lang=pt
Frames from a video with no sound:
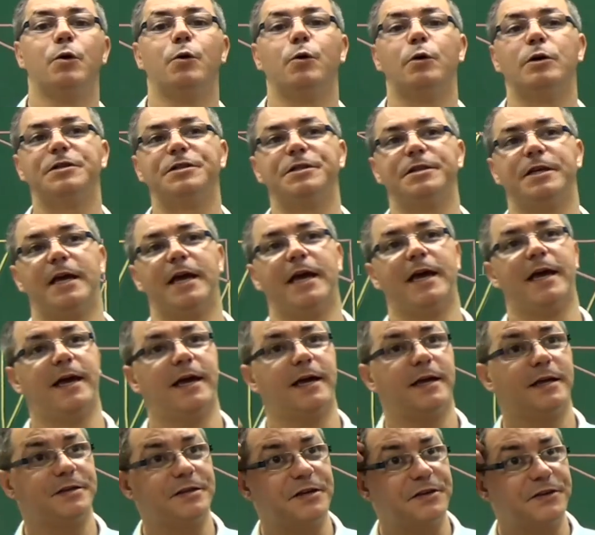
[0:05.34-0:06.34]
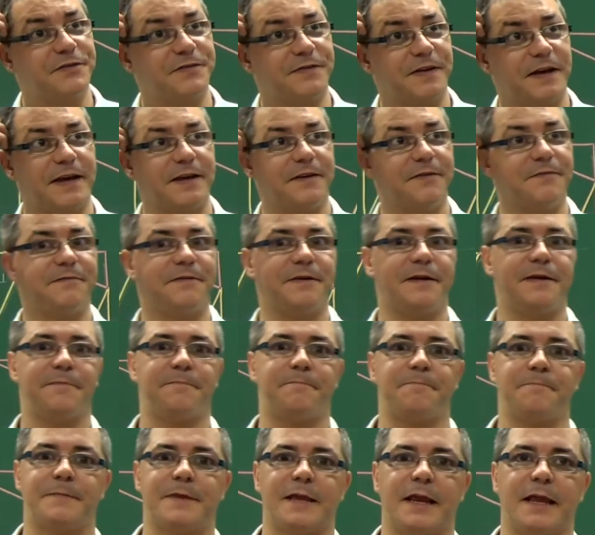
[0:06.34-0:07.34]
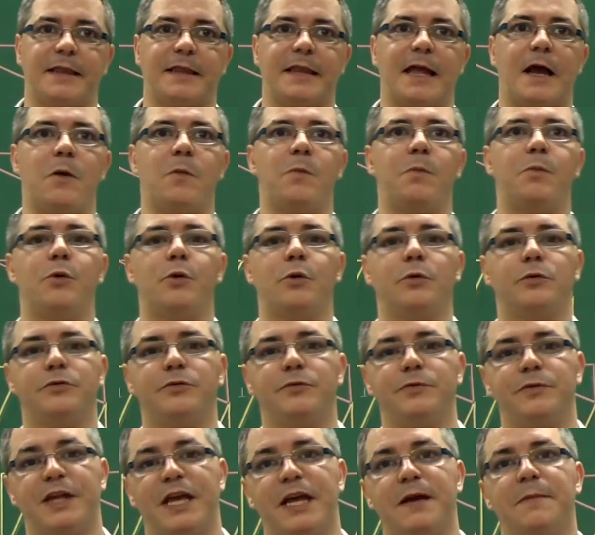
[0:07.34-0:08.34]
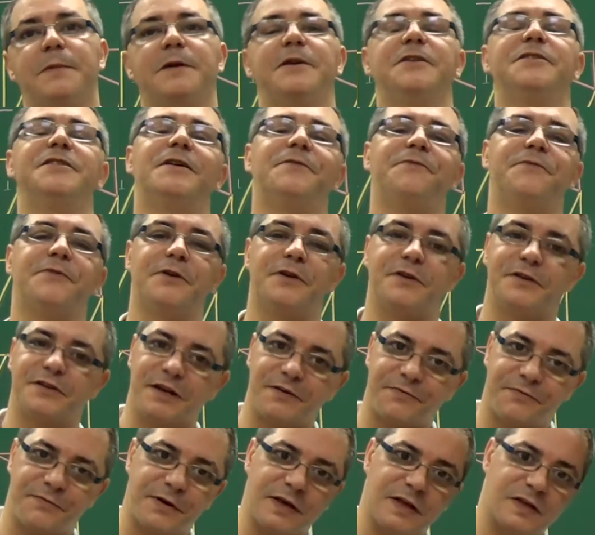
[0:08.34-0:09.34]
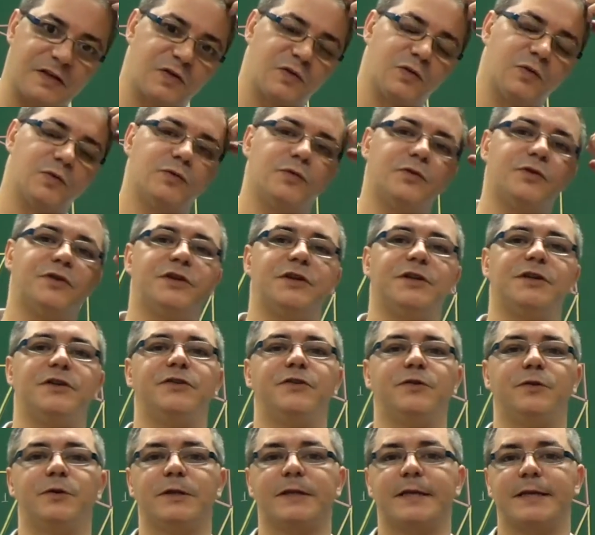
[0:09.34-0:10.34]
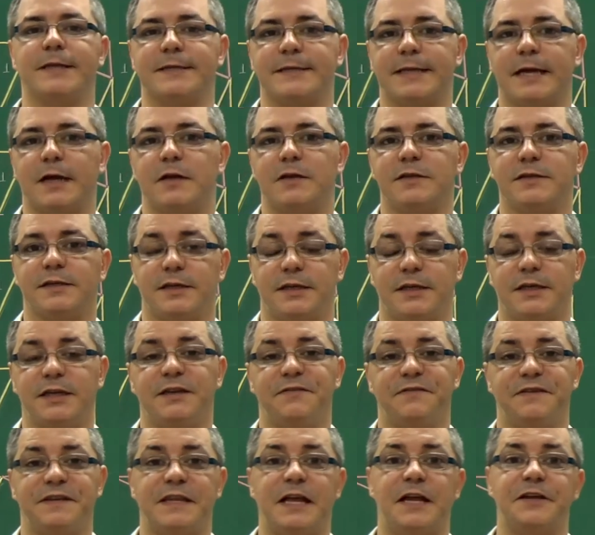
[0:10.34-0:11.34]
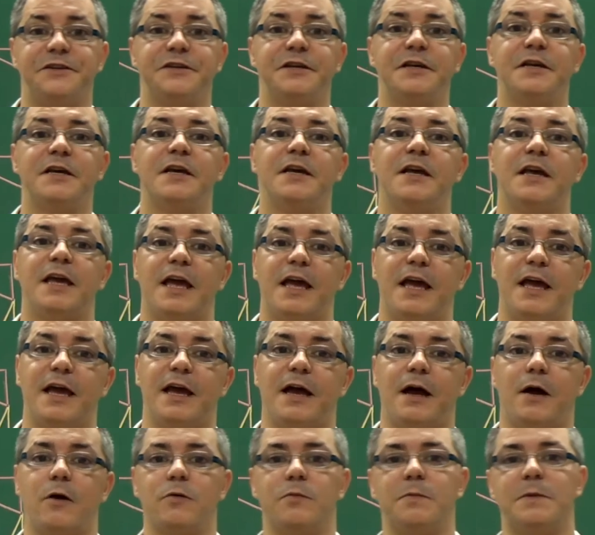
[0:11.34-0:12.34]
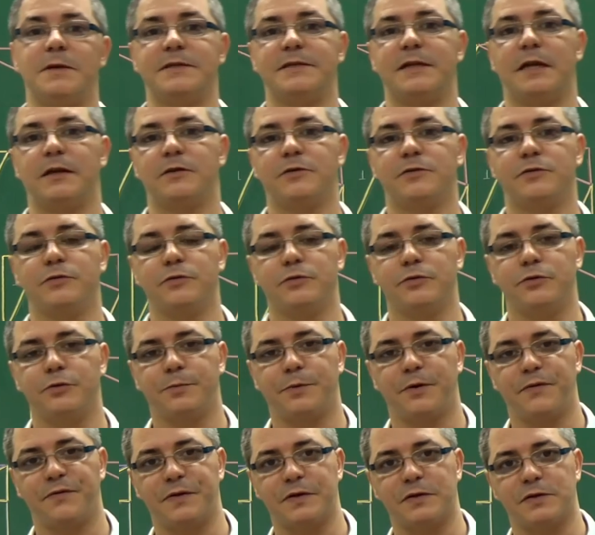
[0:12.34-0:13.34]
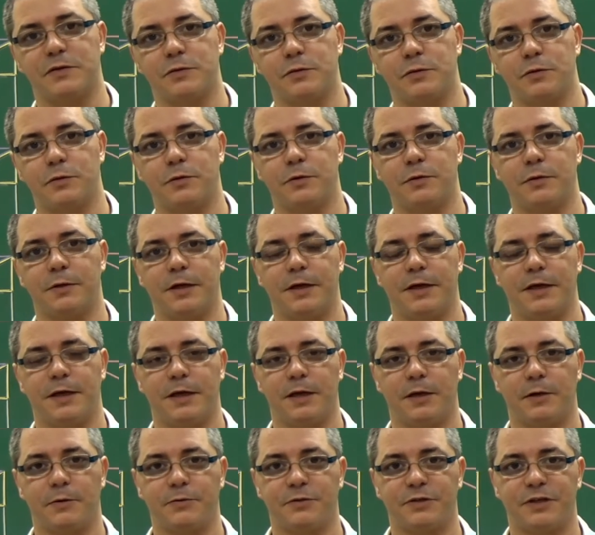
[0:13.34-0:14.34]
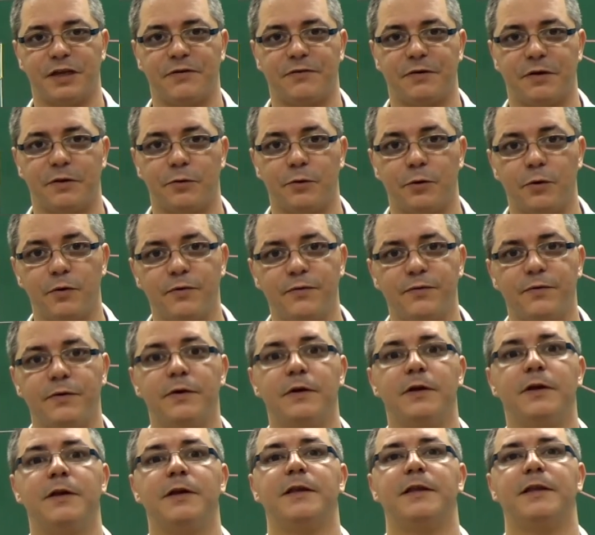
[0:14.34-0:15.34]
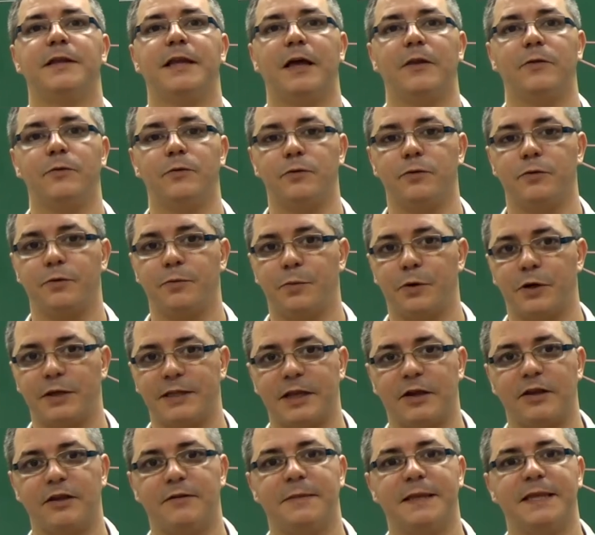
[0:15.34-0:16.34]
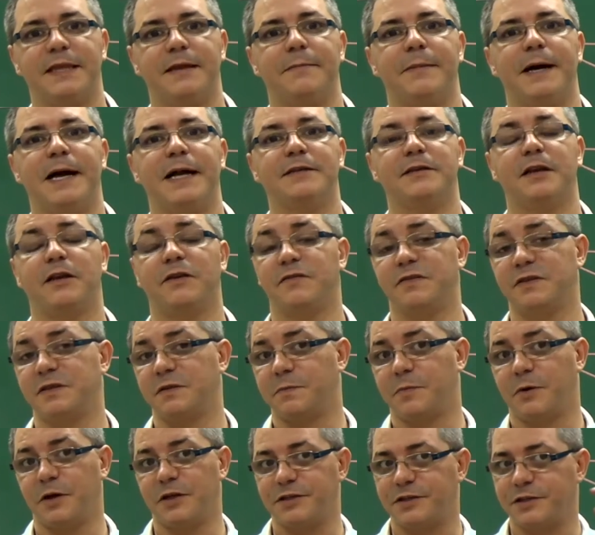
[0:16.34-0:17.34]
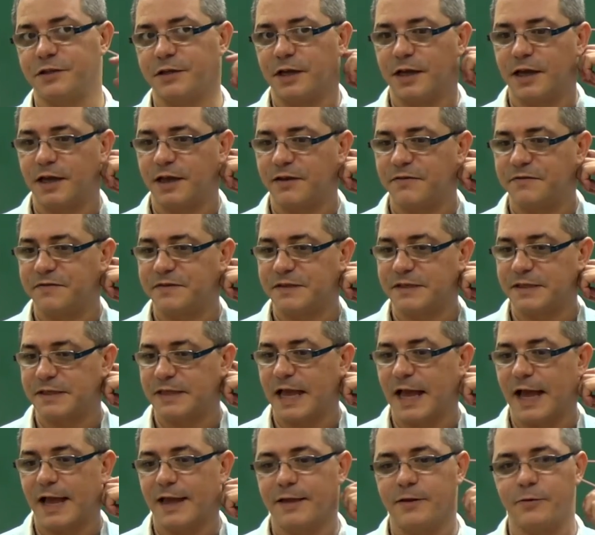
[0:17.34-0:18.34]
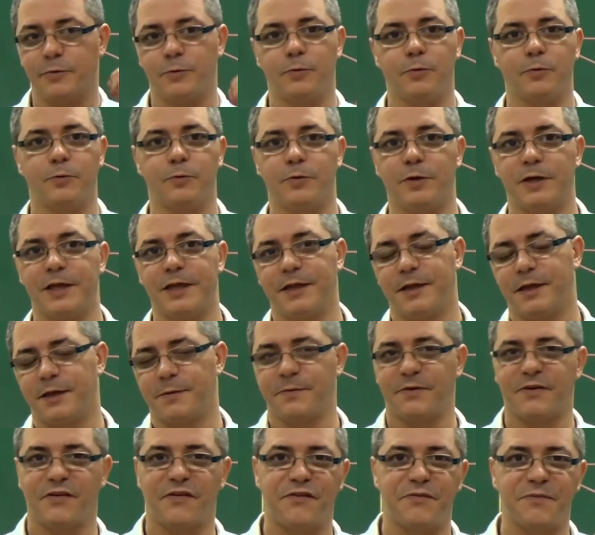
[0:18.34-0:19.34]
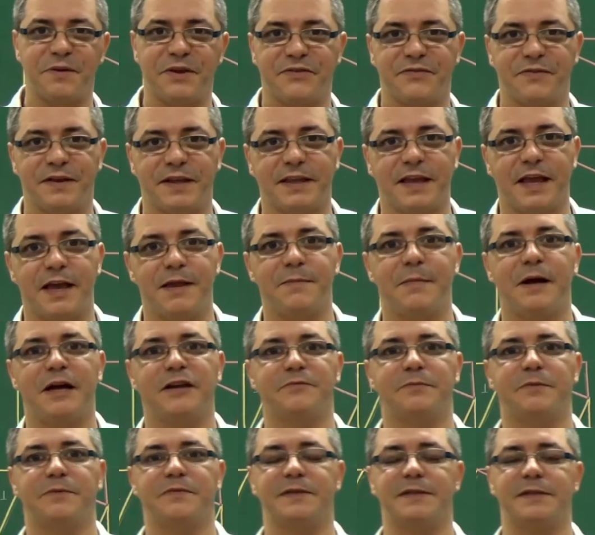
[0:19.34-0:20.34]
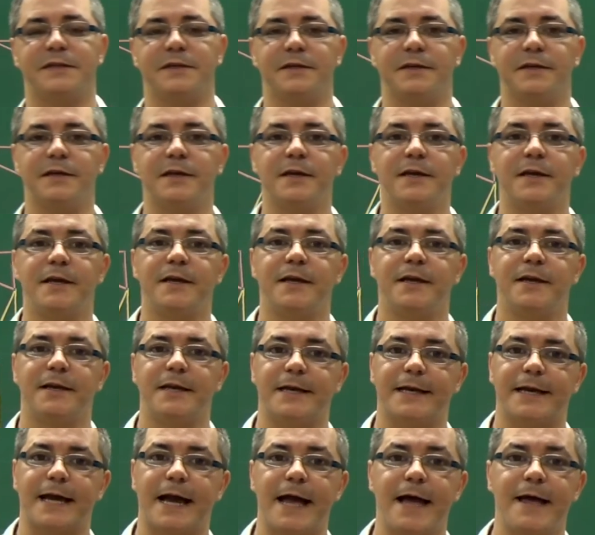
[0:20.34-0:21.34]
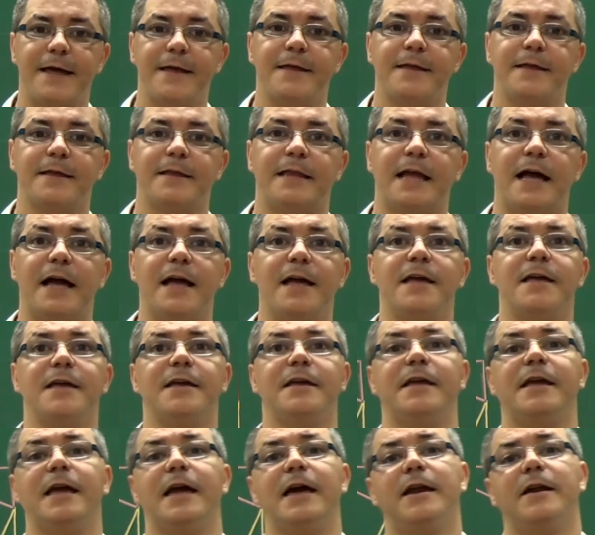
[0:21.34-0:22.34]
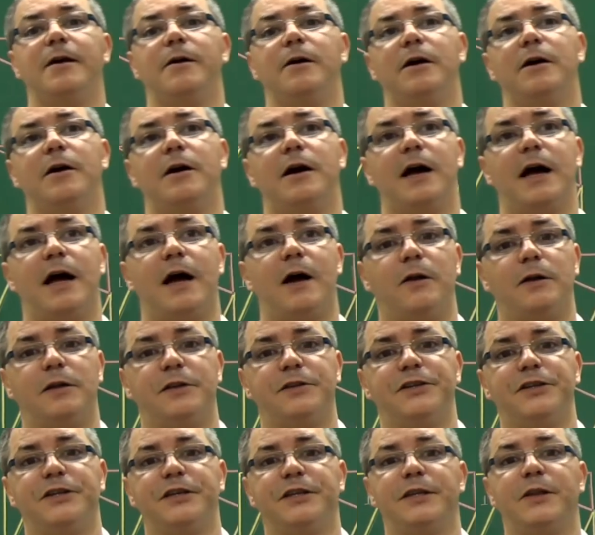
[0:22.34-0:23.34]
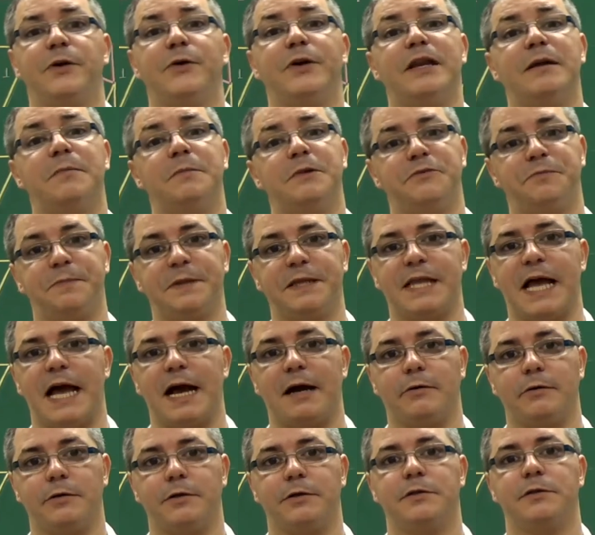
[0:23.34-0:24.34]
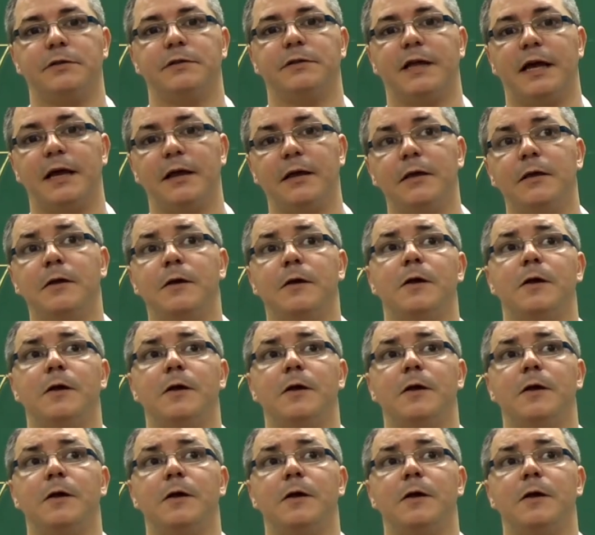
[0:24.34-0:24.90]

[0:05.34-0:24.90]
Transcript: Hoje é, a gente vai, vai tratar um pouco de um tema que já foi, já foi assunto de, de outras aulas aqui, na verdade, é, algumas aulas do, do professor é, Gustavo Adolfo, tá? No, no, portal da matemática, que você pode é, visitar aí no, no, link, que provavelmente vai estar aí embaixo para você clicar, tá? que é a aula de Teorema de Pitágoras. Tá?